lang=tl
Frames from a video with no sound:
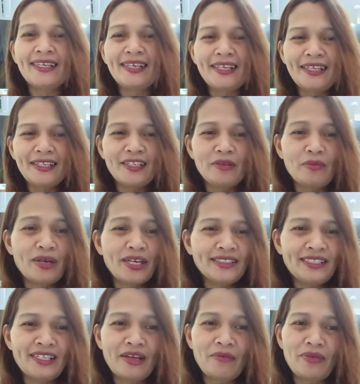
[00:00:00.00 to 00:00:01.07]
Diba,
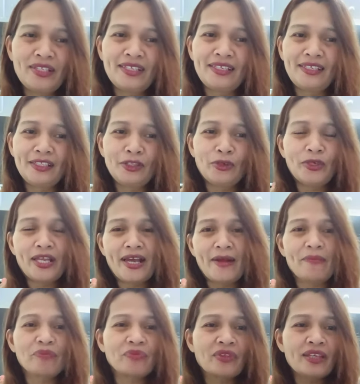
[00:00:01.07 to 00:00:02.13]
sinabi niya dito na
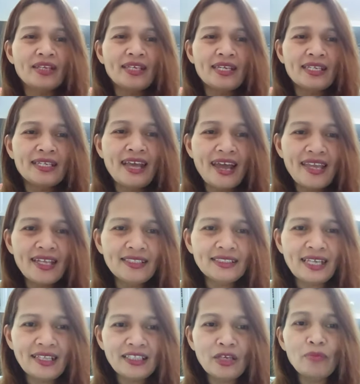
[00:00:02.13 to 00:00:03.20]
dahil sa
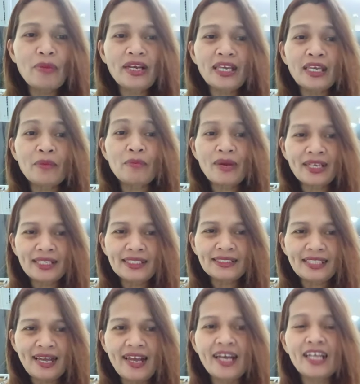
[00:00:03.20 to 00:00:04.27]
ating pakipag-isa
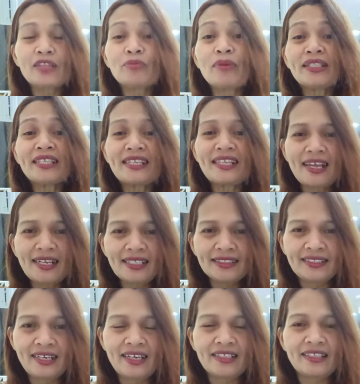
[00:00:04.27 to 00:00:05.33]
at pananalig sa
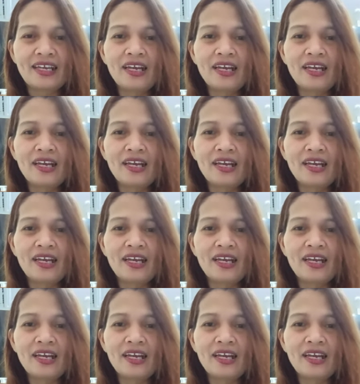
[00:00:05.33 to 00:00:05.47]
Kanya